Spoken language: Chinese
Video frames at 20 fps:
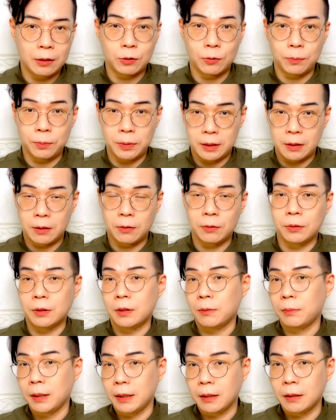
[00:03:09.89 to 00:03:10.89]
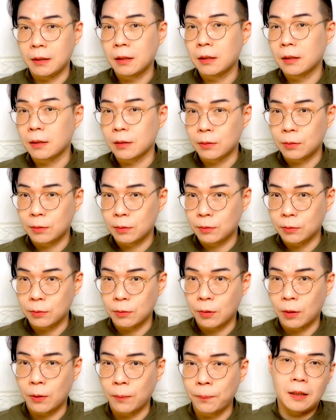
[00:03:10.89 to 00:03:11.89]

就比较容易被客诉哦。